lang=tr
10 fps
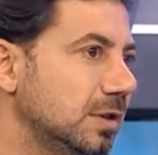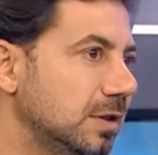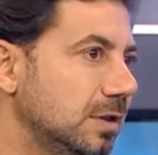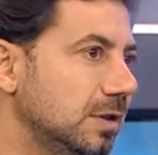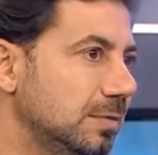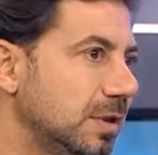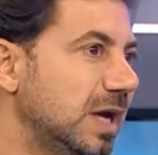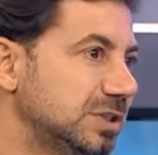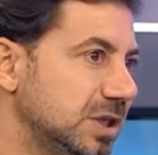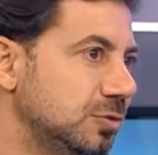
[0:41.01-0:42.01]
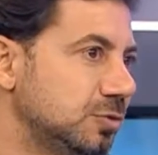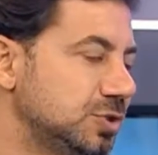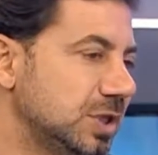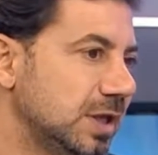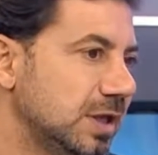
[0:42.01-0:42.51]
e, her
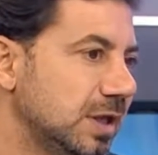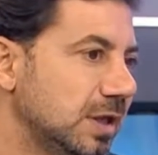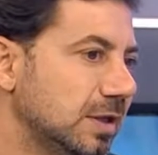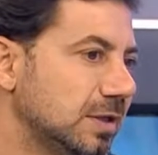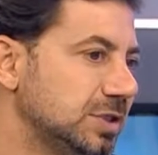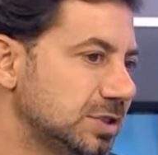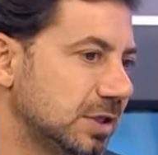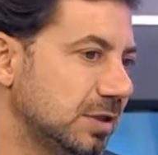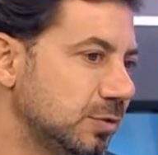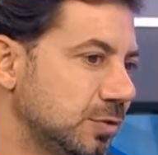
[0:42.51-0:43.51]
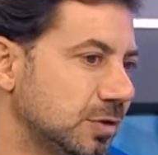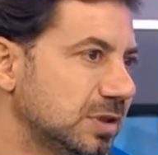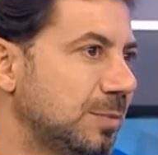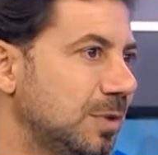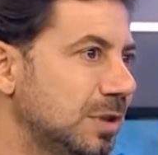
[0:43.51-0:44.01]
şeyden önce. İnşallah
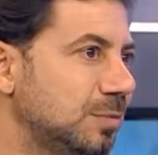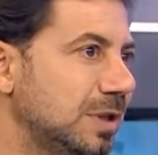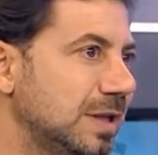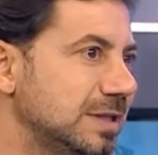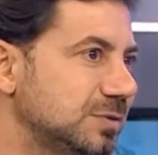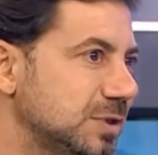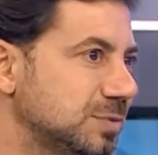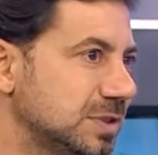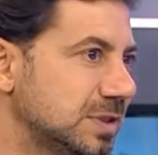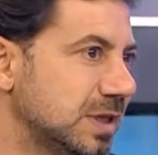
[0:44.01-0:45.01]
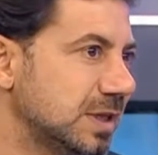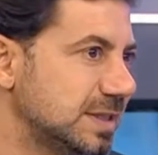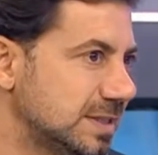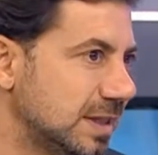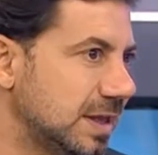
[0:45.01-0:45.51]
onu tam anlamıyla İsveç maçında
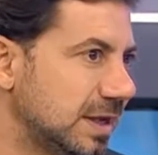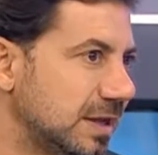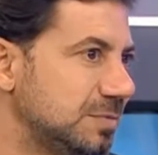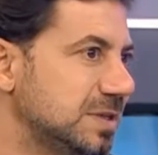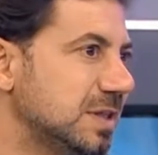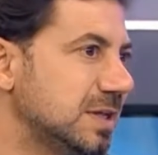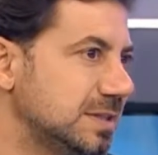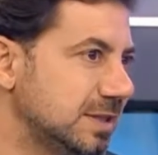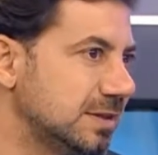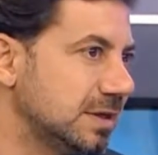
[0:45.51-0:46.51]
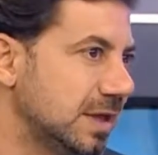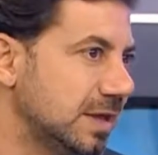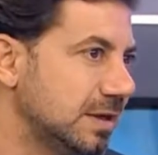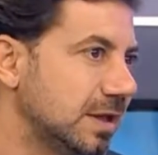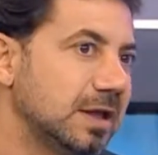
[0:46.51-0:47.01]
hissederler, bize de
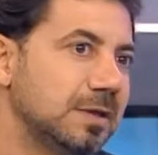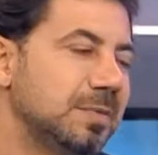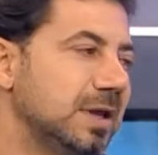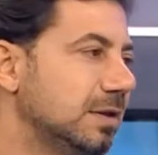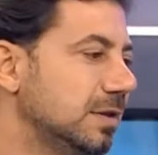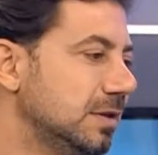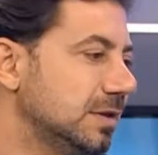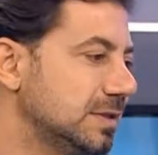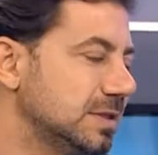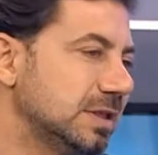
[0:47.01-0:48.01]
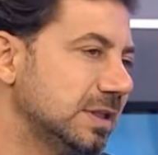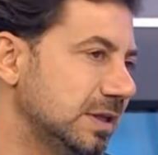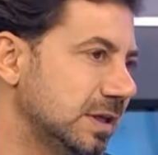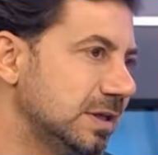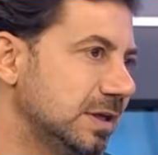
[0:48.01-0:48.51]
hissettirirler. Ben e,
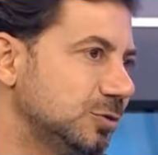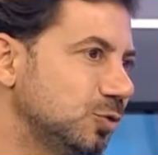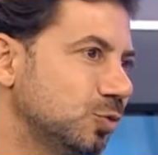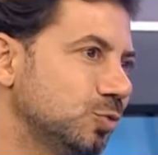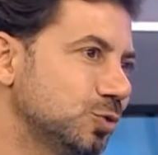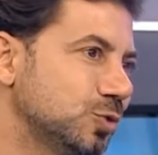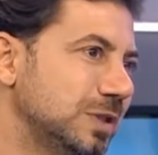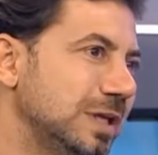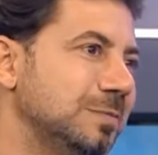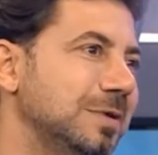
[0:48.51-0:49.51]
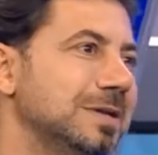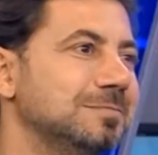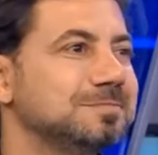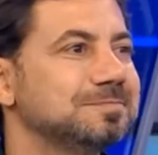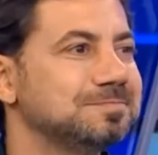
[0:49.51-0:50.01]
kesinlikle yine de çok umutsuz değilim
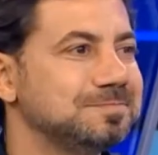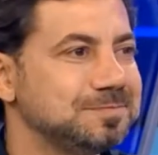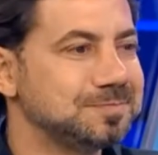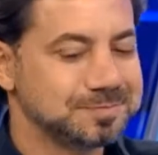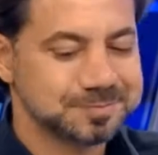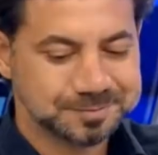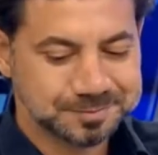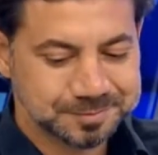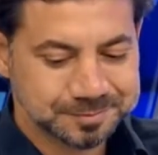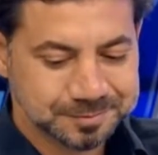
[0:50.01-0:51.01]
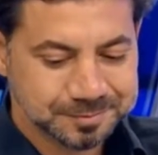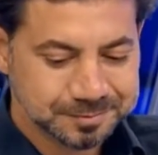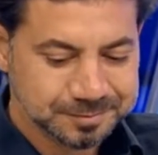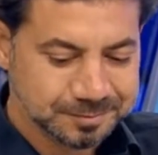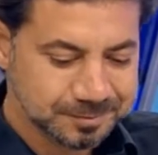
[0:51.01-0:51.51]
yani. Ya inşallah.
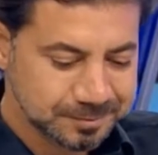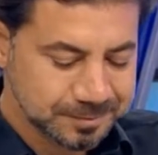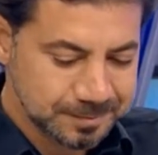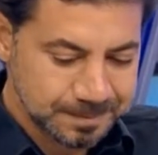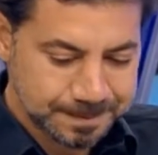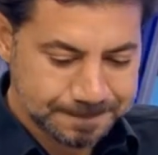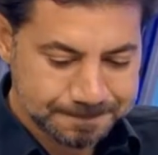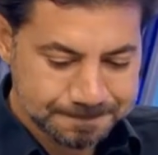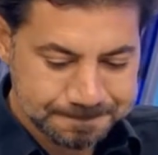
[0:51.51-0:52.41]
Şimdi İsveç'in nasıl